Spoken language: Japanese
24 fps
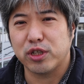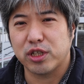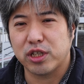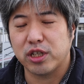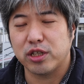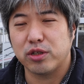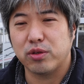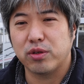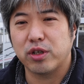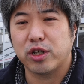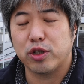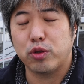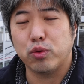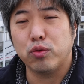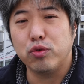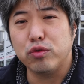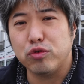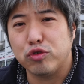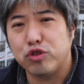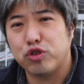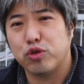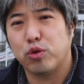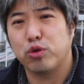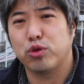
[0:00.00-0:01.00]
してそれがどう
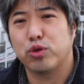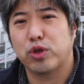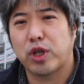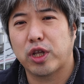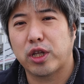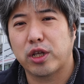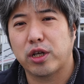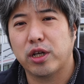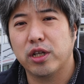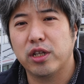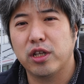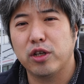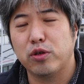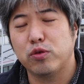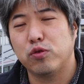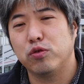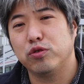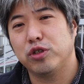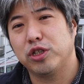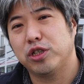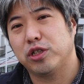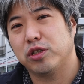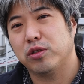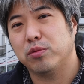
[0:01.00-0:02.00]
いう症状だったかっていうのを
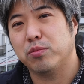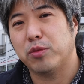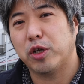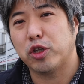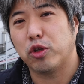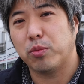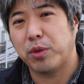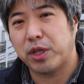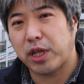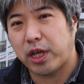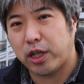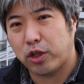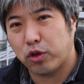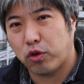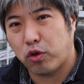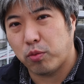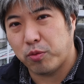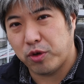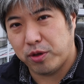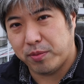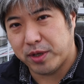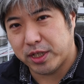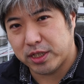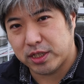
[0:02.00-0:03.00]
本日まとめたいと
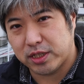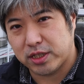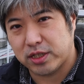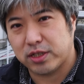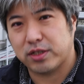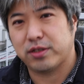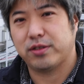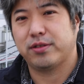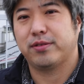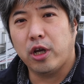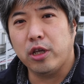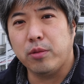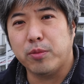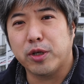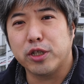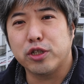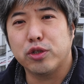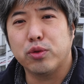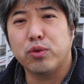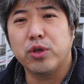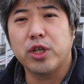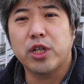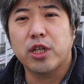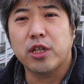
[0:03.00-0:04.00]
思いますはいまあ、
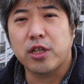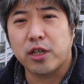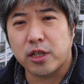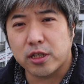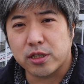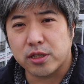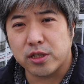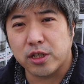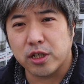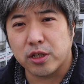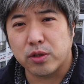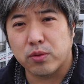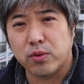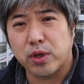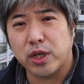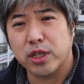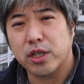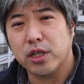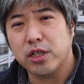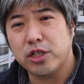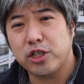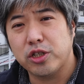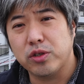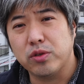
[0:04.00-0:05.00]
それでですねあの
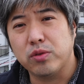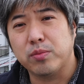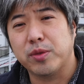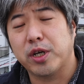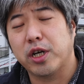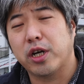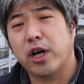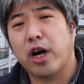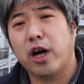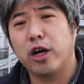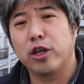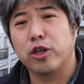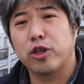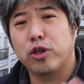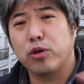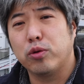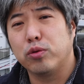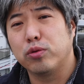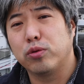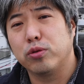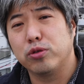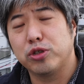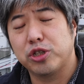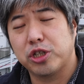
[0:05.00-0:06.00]
私のま環
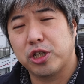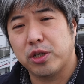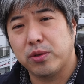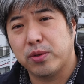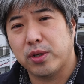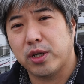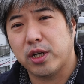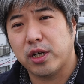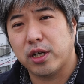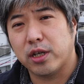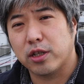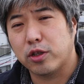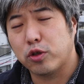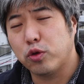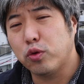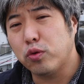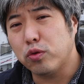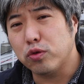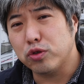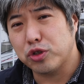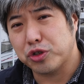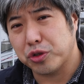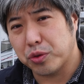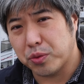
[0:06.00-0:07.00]
境としては
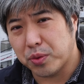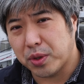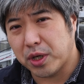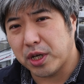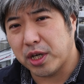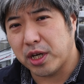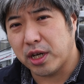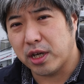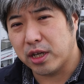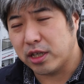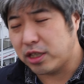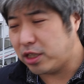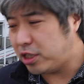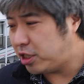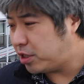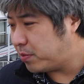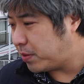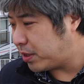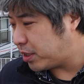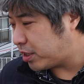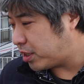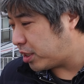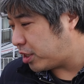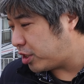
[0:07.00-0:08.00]
当初は一
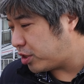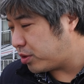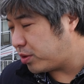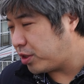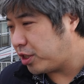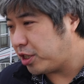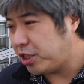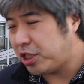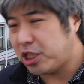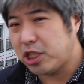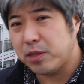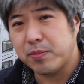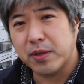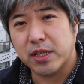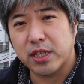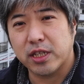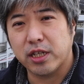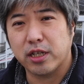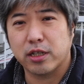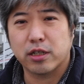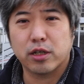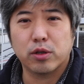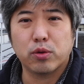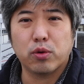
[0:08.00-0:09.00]
番最初に一番
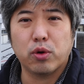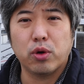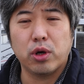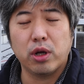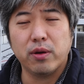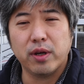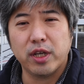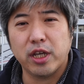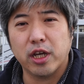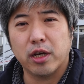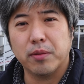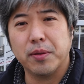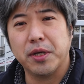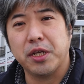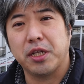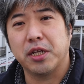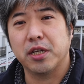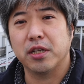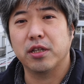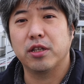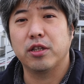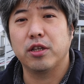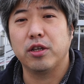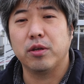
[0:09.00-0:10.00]
なんかこれはやばい
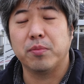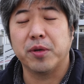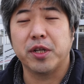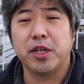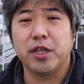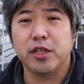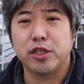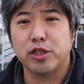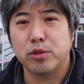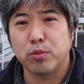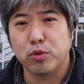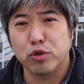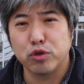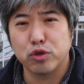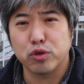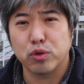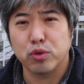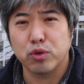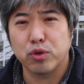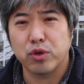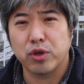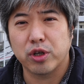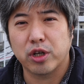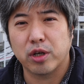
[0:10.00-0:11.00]
なっていうまあ熱暴走と
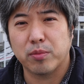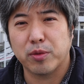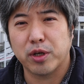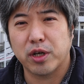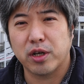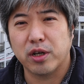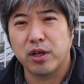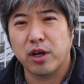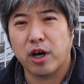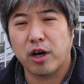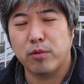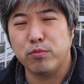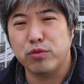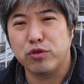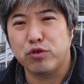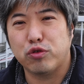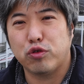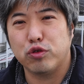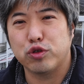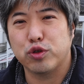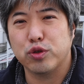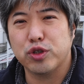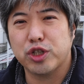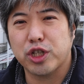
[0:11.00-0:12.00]
いうかまあ半分故
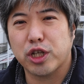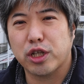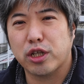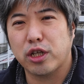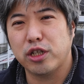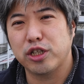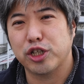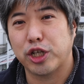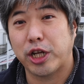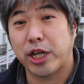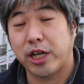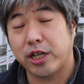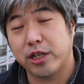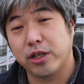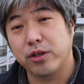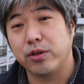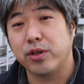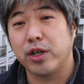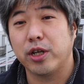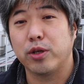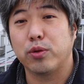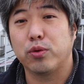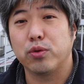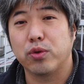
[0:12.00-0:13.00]
障しちゃったんじゃないかなぐ
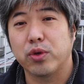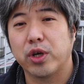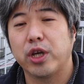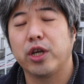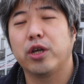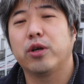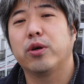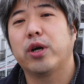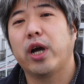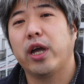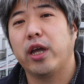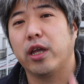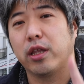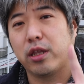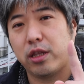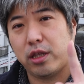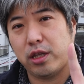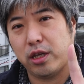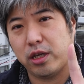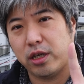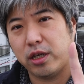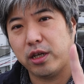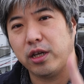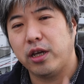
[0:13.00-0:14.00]
らいのことが1回あって
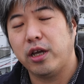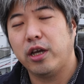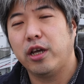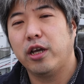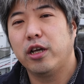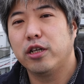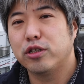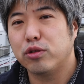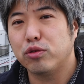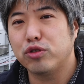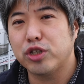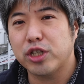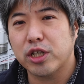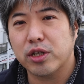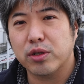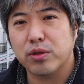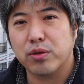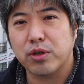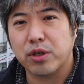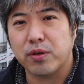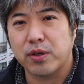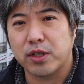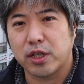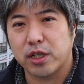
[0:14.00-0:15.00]
そちらの
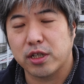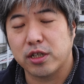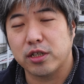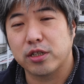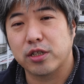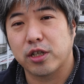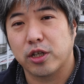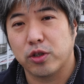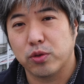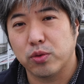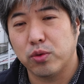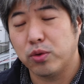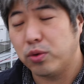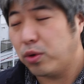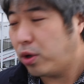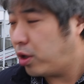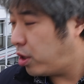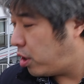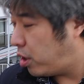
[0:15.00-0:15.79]
時はなんですけどこの